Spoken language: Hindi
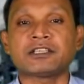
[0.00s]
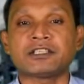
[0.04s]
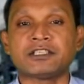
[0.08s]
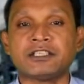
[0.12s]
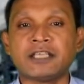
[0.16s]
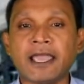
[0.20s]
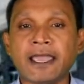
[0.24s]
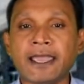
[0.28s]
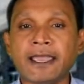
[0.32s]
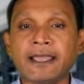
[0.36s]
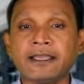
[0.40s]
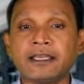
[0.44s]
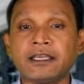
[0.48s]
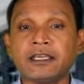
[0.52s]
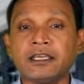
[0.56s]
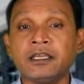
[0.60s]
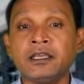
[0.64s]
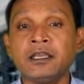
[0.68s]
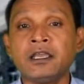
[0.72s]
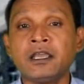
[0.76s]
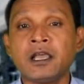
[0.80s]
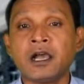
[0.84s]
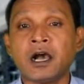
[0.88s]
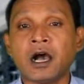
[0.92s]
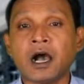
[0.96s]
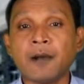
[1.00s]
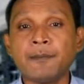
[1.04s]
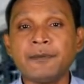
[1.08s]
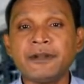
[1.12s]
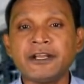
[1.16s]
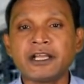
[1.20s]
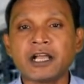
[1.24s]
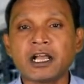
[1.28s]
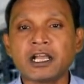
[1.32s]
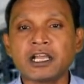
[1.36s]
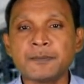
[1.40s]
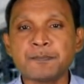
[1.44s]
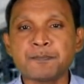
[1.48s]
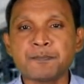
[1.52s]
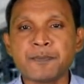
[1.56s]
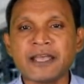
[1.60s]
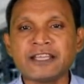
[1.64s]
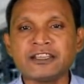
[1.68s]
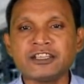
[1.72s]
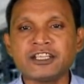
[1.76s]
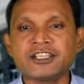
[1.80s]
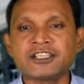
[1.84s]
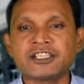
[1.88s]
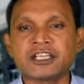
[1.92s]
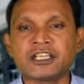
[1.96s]
बात यह है कि अमेरिका की
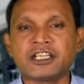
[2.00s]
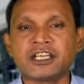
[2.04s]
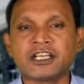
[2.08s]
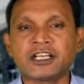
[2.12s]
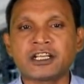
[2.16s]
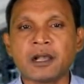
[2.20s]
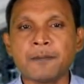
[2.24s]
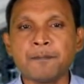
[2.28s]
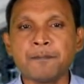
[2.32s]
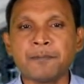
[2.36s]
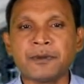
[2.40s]
पैंतीस से अधिक